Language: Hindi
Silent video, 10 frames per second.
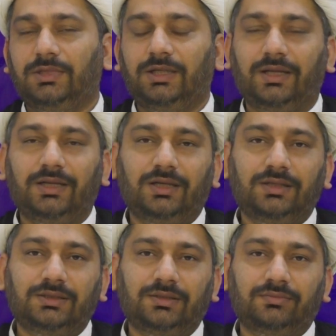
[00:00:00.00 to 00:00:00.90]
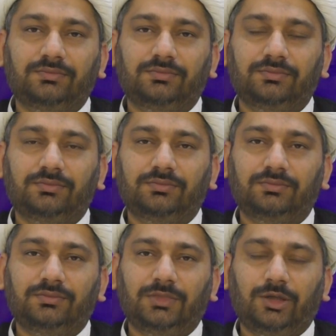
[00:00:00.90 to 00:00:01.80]
लाइलाज हैं
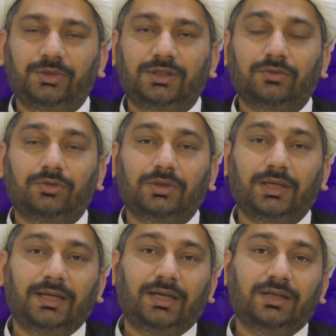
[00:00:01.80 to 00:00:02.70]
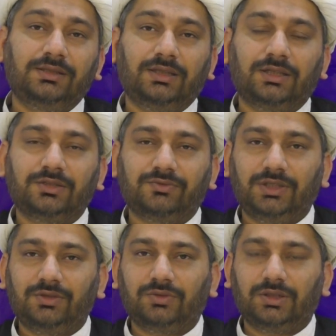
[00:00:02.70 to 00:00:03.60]
अभी तक उनका इलाज ही कश्फ
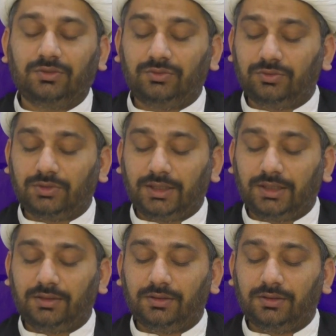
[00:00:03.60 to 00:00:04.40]
नहीं हुआ क्यों क्योंकि